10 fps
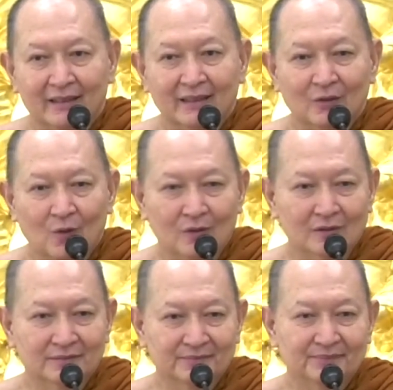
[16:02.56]
เห็นนรก
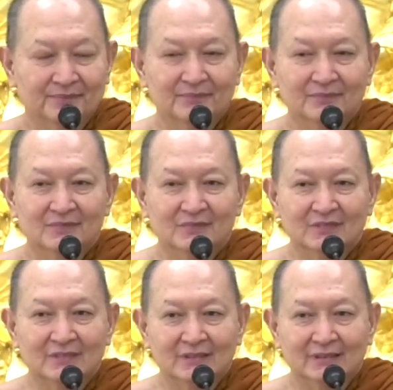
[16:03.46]

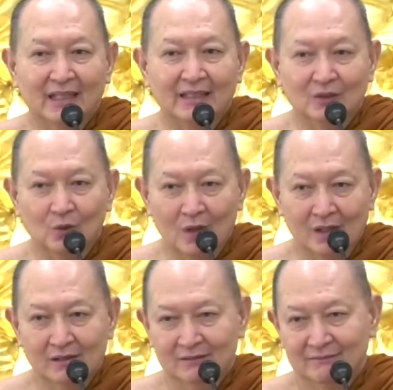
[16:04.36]
ใจกลัว
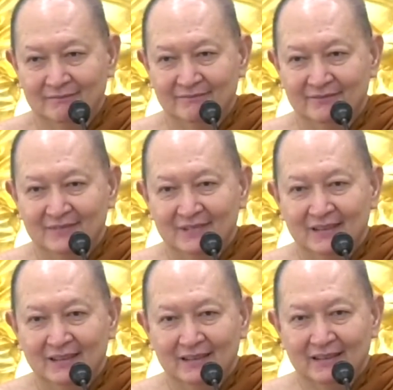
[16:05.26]

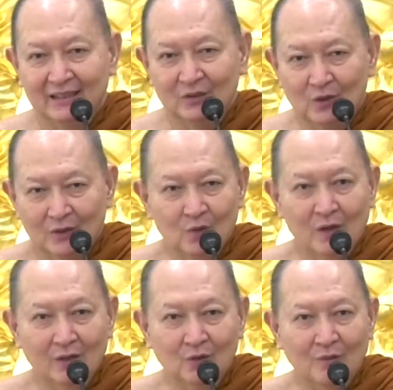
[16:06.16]
ใจกลัวรู้
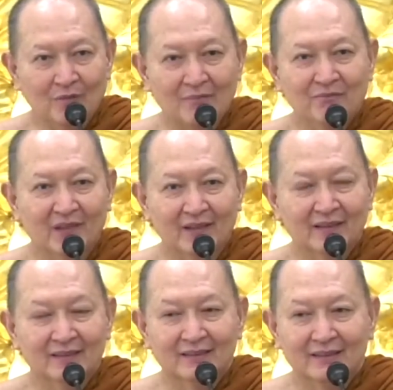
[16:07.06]
ว่ากลัวปั๊บนะ
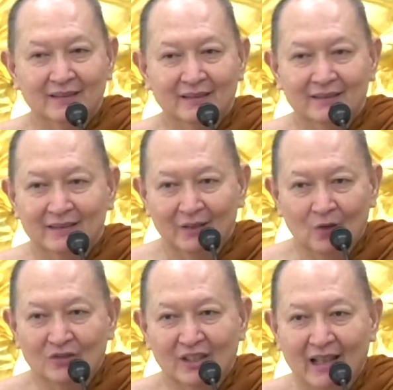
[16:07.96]
น
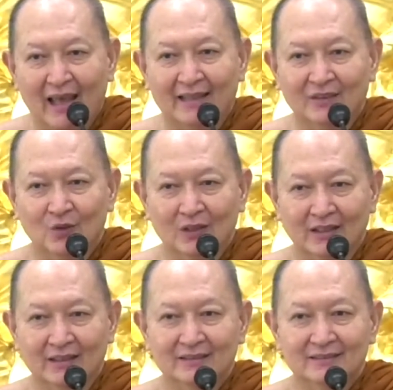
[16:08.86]
รกสลายตัว
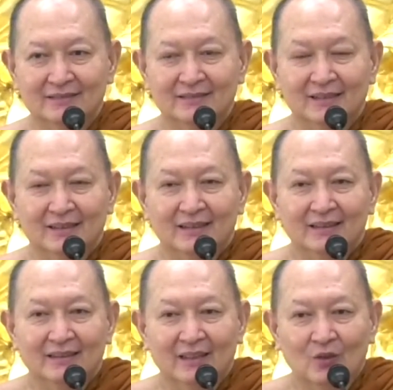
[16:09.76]
เลย
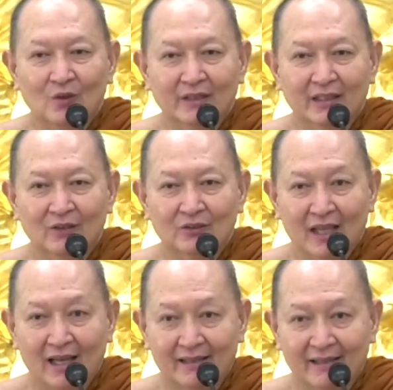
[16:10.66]
นรกเนี่ยเรา
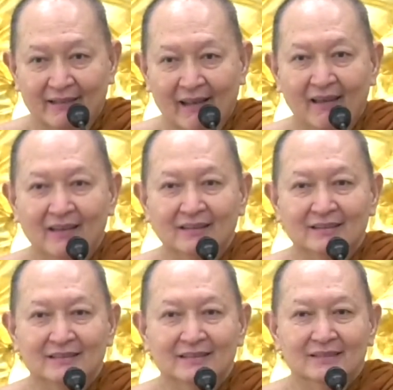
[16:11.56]
สร้างเองนะ
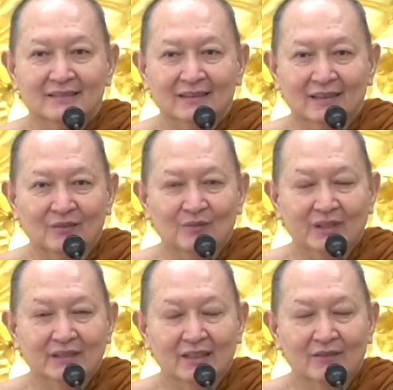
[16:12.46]

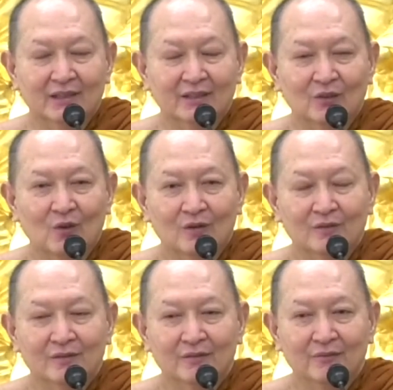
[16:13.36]
ไม่ใช่ว่านรก